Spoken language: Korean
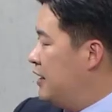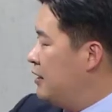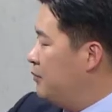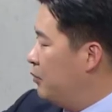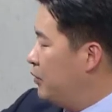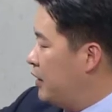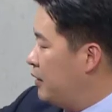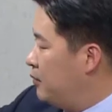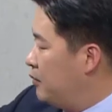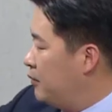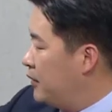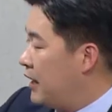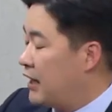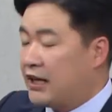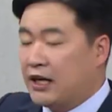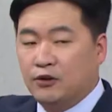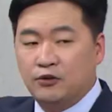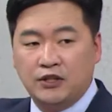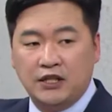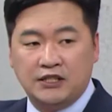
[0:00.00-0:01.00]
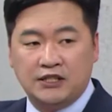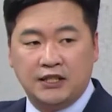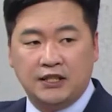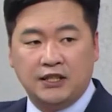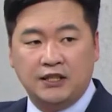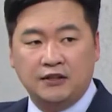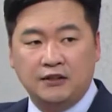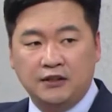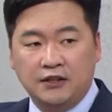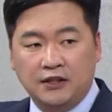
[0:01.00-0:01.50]
일본에 보면 가까운 데
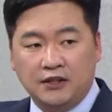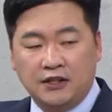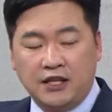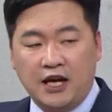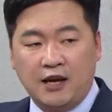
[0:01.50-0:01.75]
있잖아요. 음.